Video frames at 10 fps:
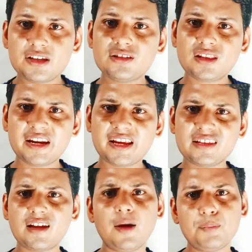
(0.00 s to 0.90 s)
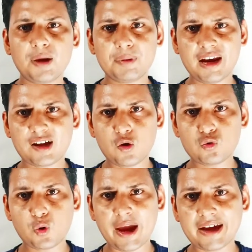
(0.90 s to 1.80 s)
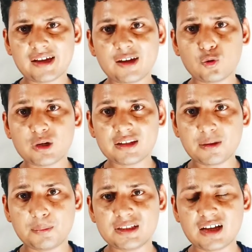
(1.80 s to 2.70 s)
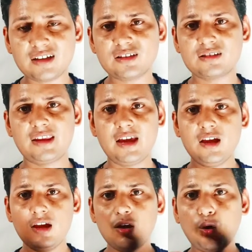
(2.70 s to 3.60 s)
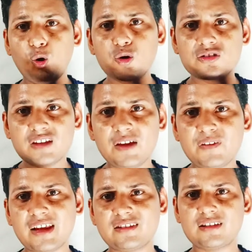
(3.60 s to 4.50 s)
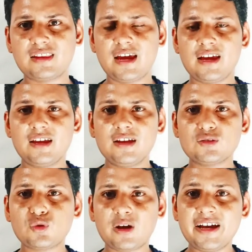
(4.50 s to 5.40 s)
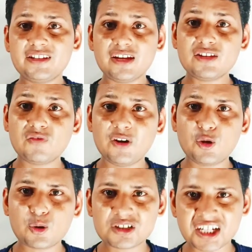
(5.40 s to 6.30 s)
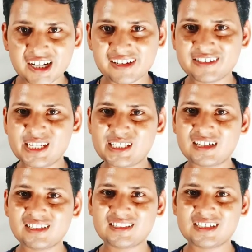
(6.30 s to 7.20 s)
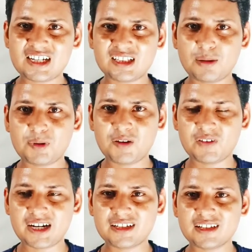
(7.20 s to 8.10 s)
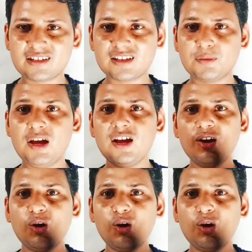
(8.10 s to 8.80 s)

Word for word: किस तरीके से आप भी अपने अकाउंट को हैक होने से बचा सकते हैं और सेफ रह सकते हैं सो so गाइज इस वीडियो को शेयर कीजिए ज़्यादा से ज़्यादा अपने फ्रेंड के साथ में